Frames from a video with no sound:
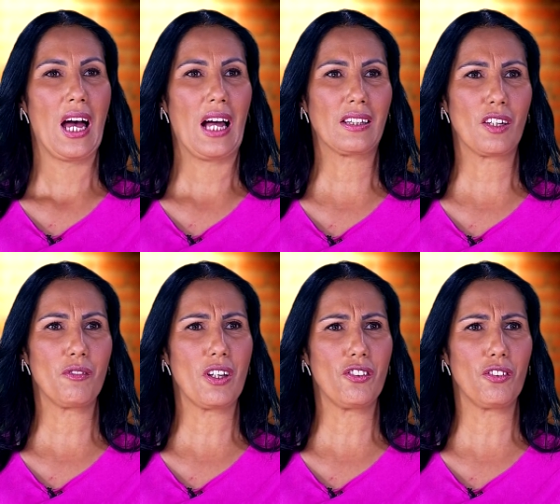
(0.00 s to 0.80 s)

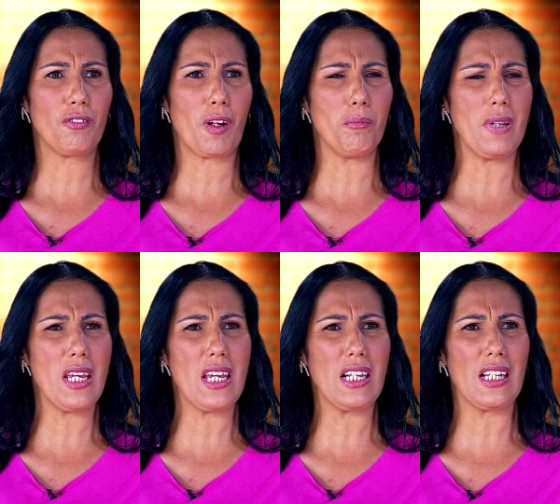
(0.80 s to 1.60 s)
através de
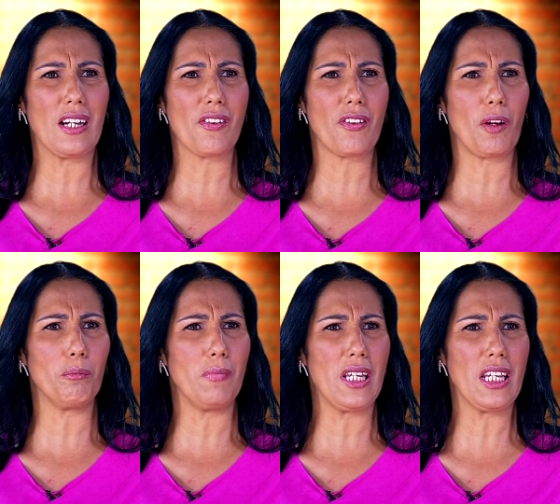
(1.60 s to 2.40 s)
famílias,
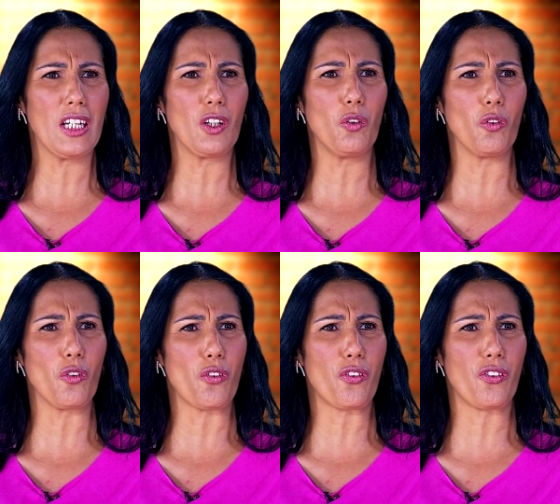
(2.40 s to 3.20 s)

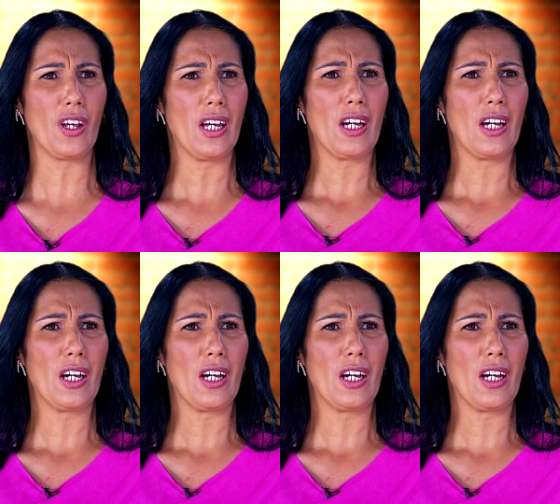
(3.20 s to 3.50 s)
amigos,